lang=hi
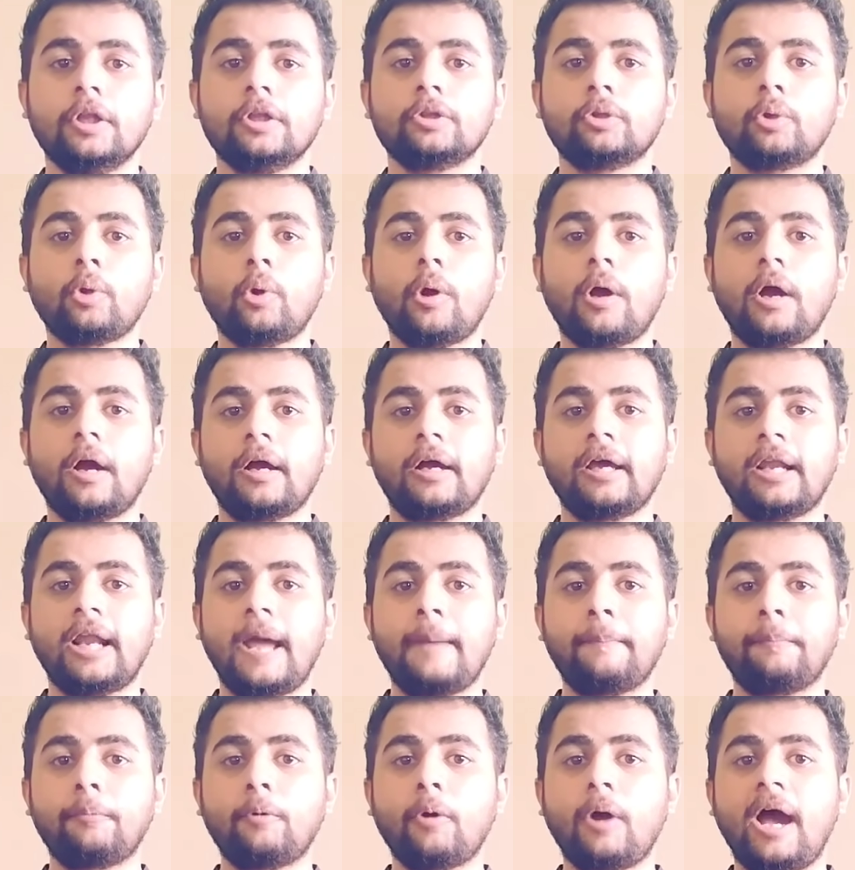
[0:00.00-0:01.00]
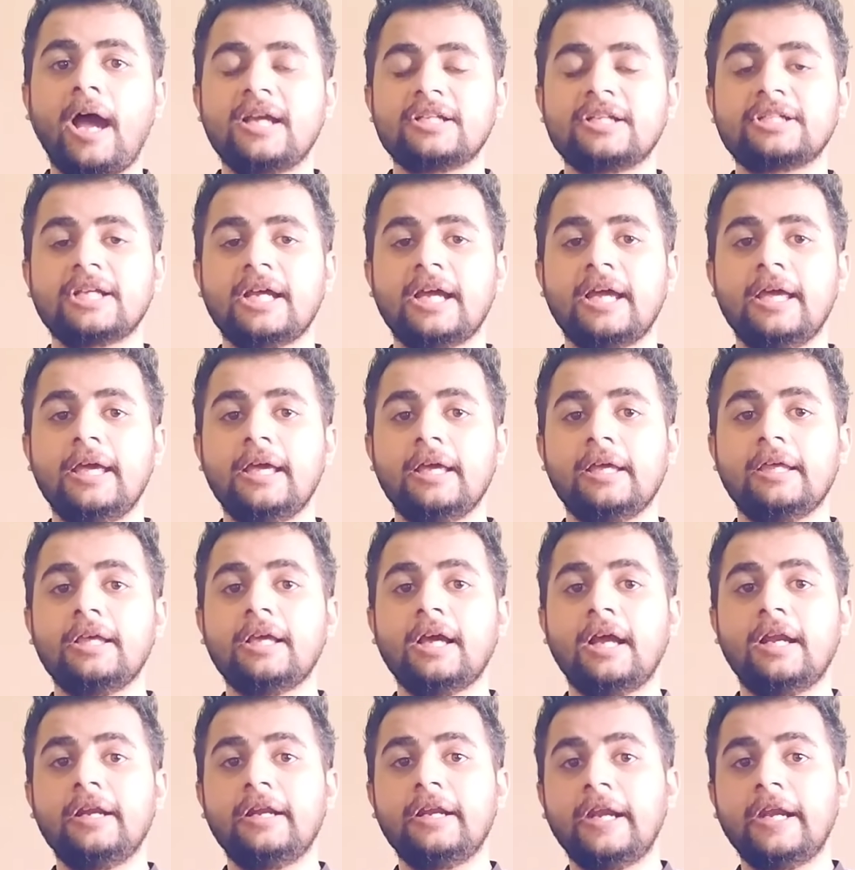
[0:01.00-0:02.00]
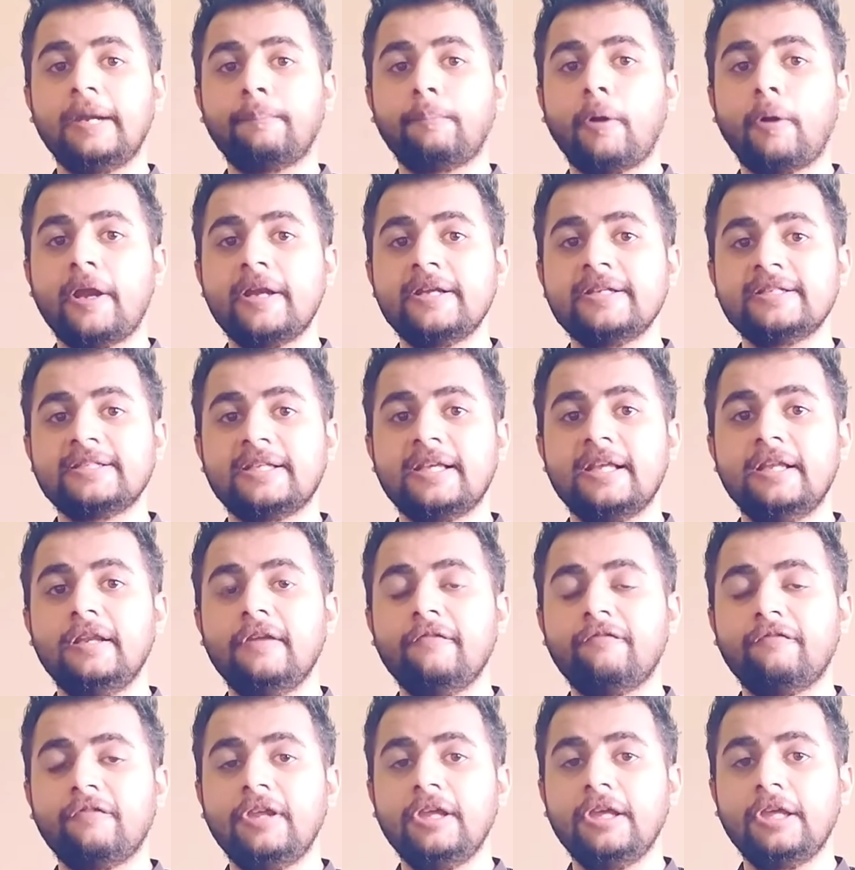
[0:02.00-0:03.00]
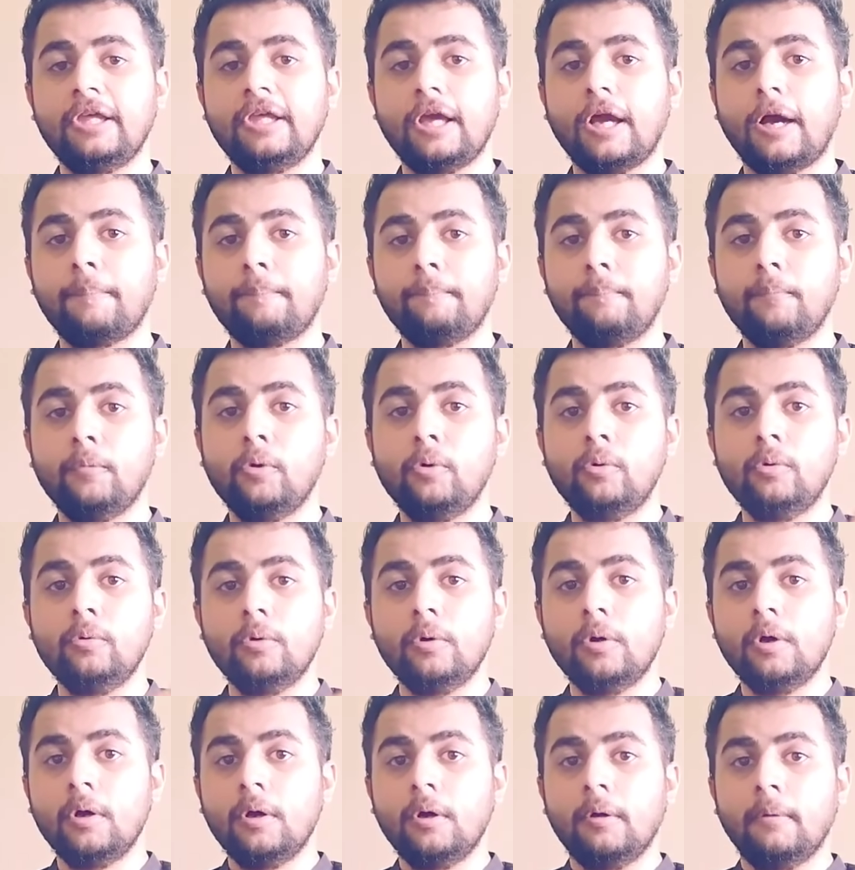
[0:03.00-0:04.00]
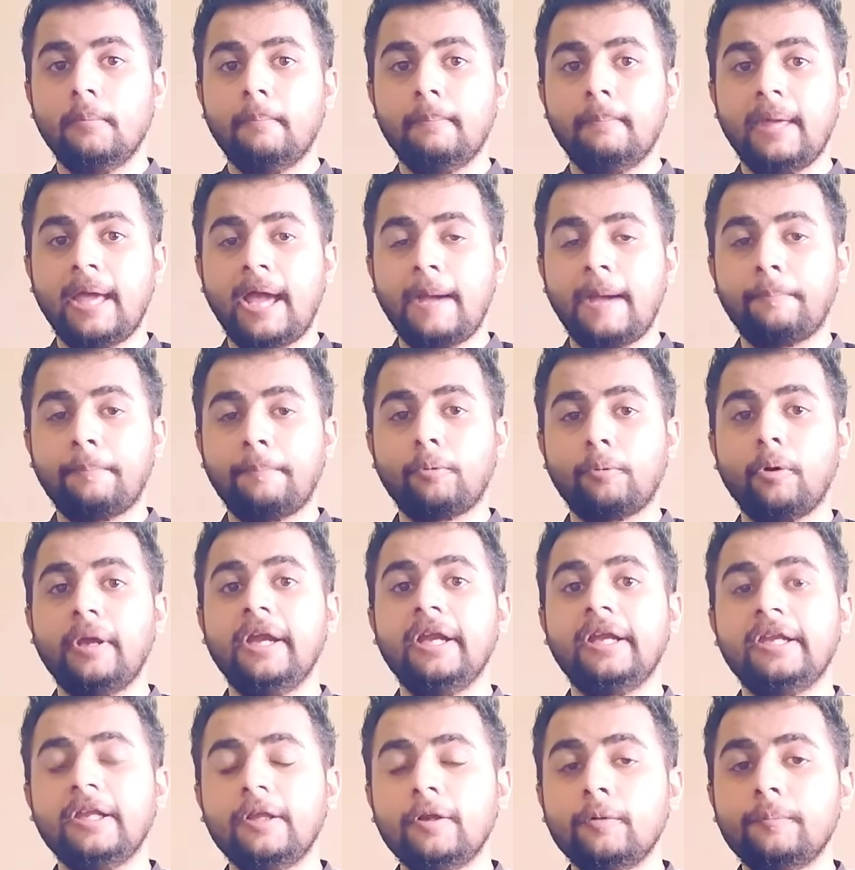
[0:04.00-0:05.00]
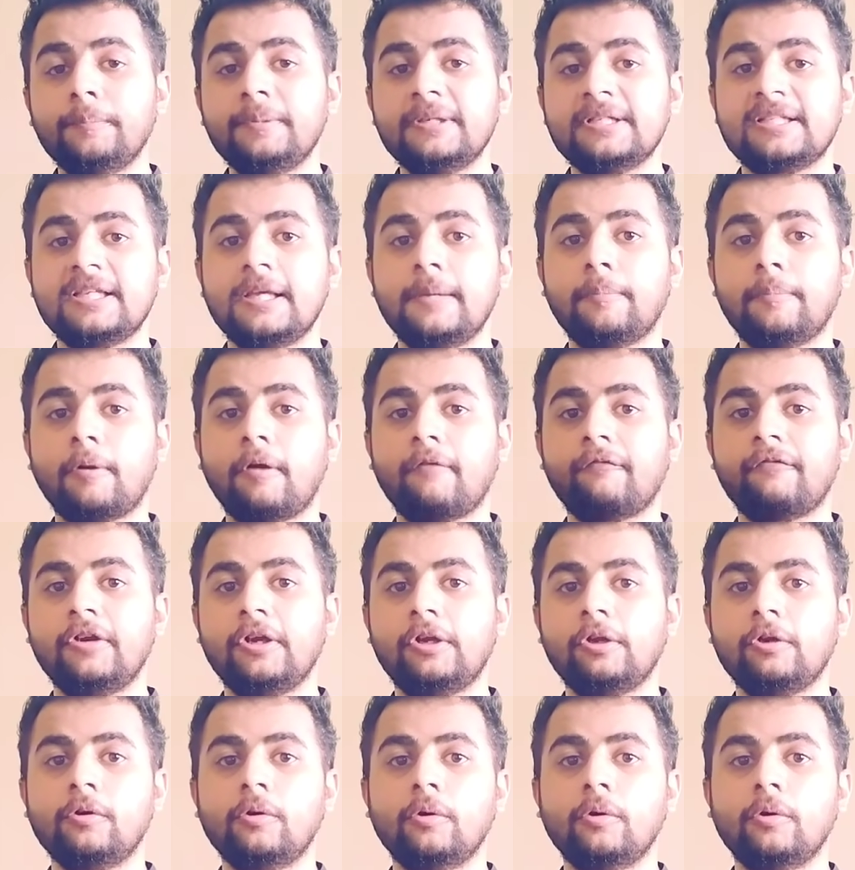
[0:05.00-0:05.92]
तो अगर आपको आशा है कि 100 पॉइंट्स की निफ्टी की अपमूव में आपको एटी रुपीज की प्रॉफिट हो